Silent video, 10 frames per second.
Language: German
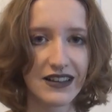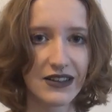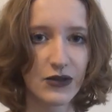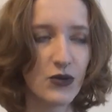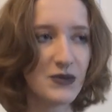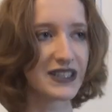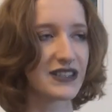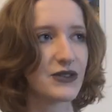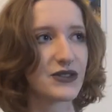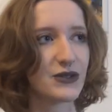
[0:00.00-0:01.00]
krumm
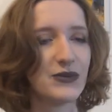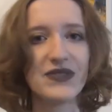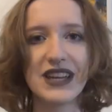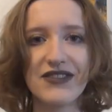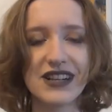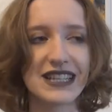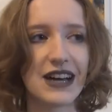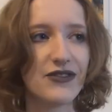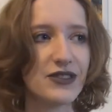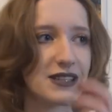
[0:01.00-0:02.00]
sitze und so. Jedenfalls
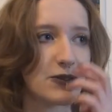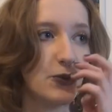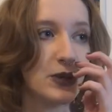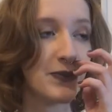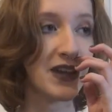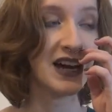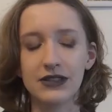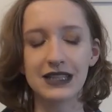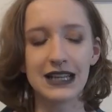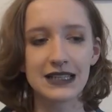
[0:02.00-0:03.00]
dafür ist es gut.
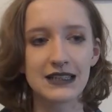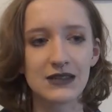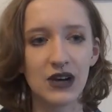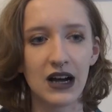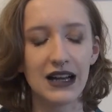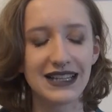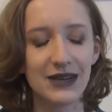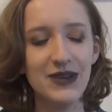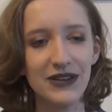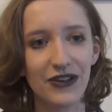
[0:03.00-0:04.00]
Und letztes Mal, als am
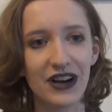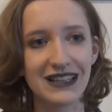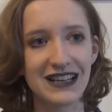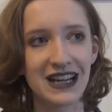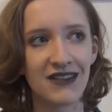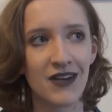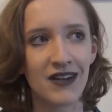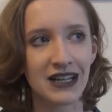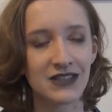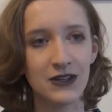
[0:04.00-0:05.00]
Mittwoch, als ich da war, war
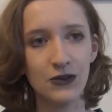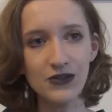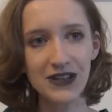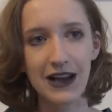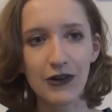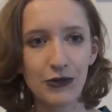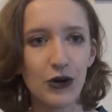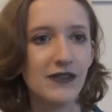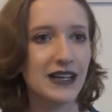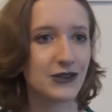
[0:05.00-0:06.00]
ganz viel und ihr lauft
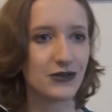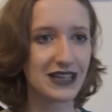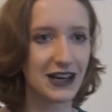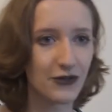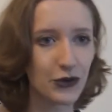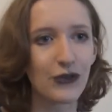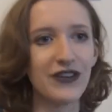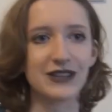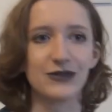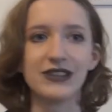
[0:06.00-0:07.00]
vorwärts und ihr lauft
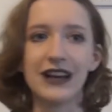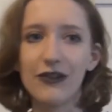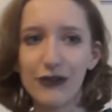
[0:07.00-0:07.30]
rückwärts und ihr lauft